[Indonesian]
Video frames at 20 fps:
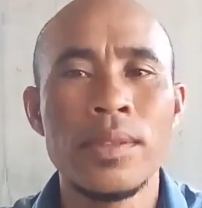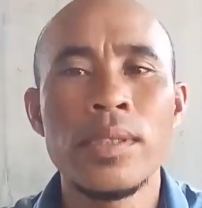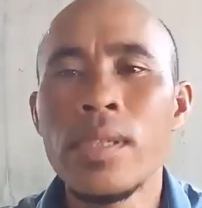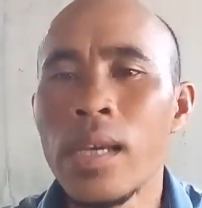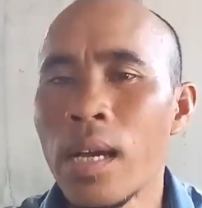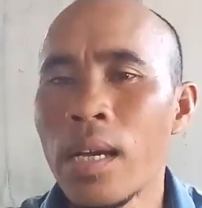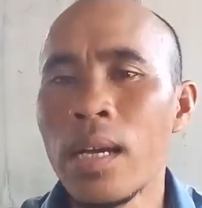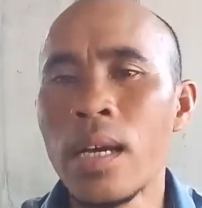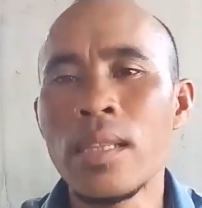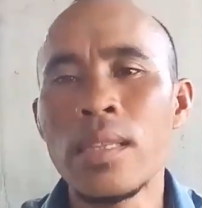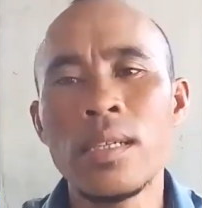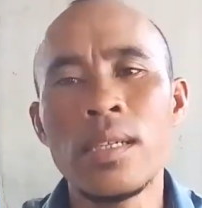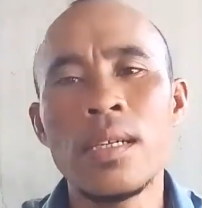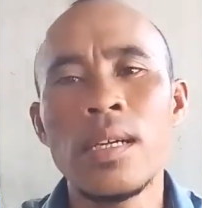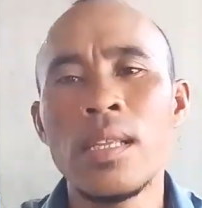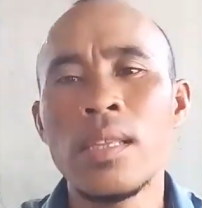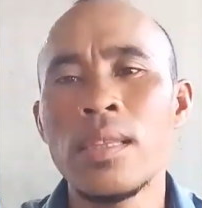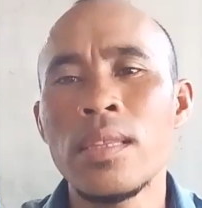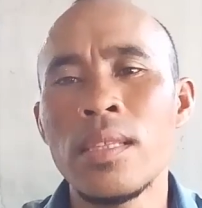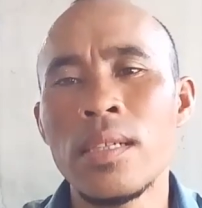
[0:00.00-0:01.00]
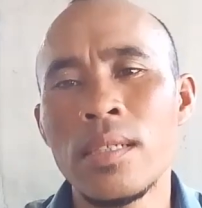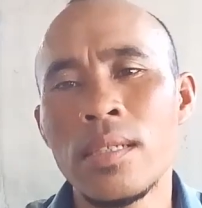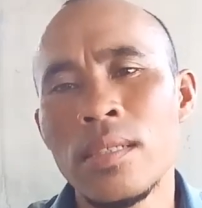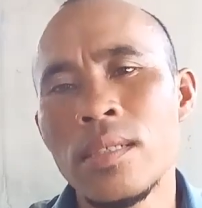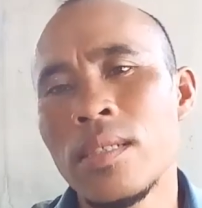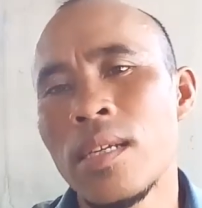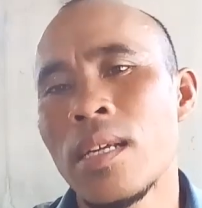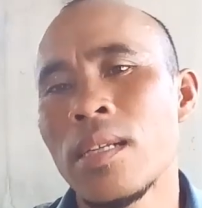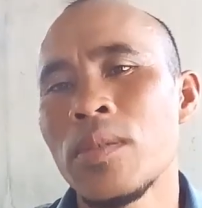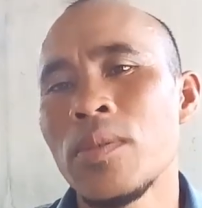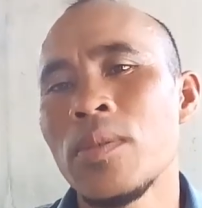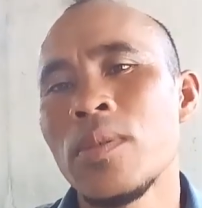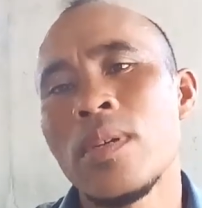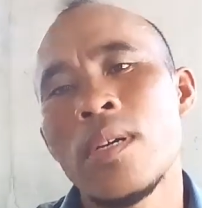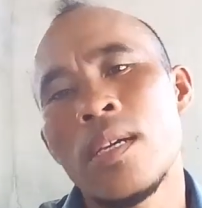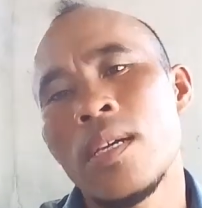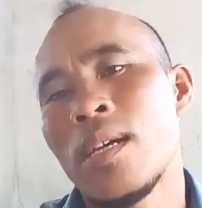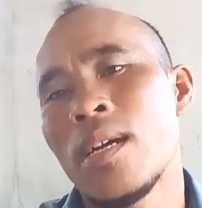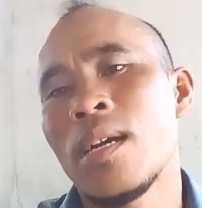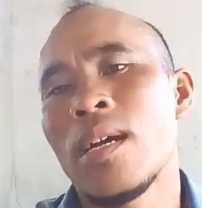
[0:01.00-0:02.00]
Yang ganteng-ganteng dan
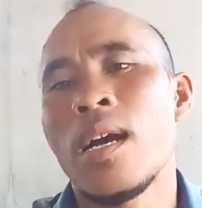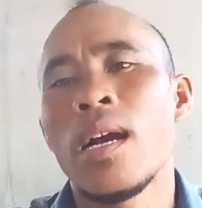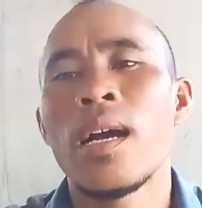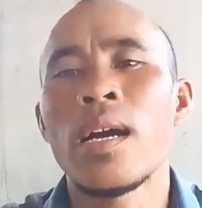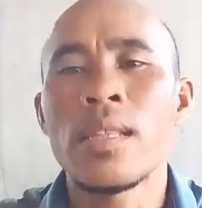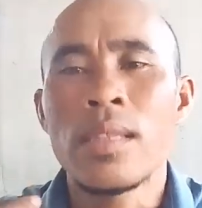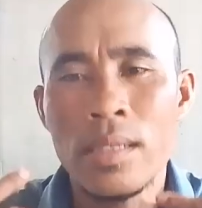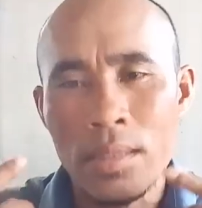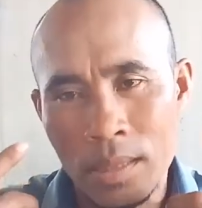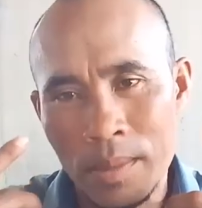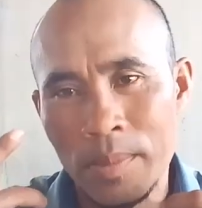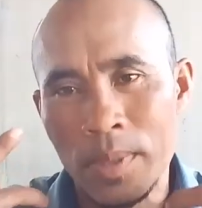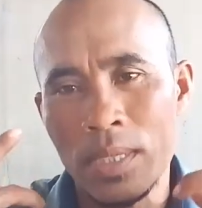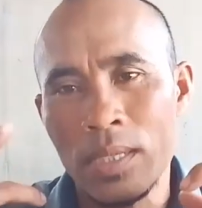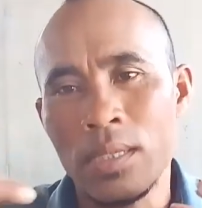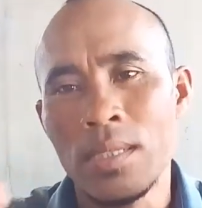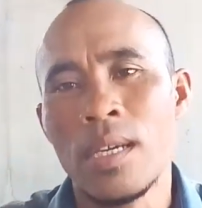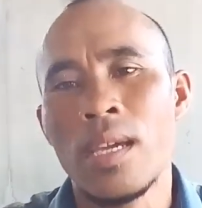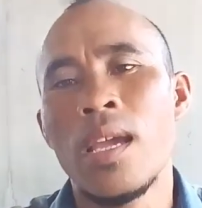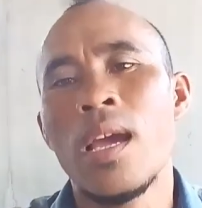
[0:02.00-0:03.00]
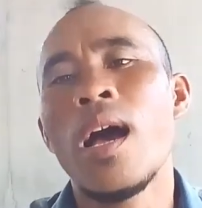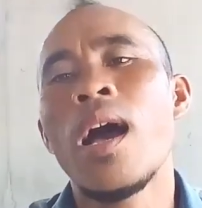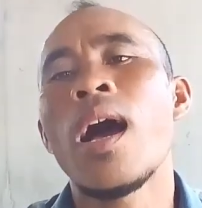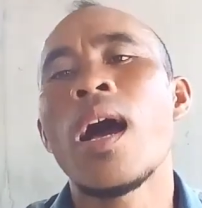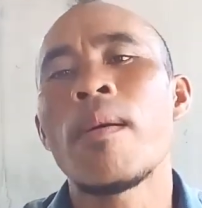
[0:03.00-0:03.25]
juga yang gak ganteng seperti saya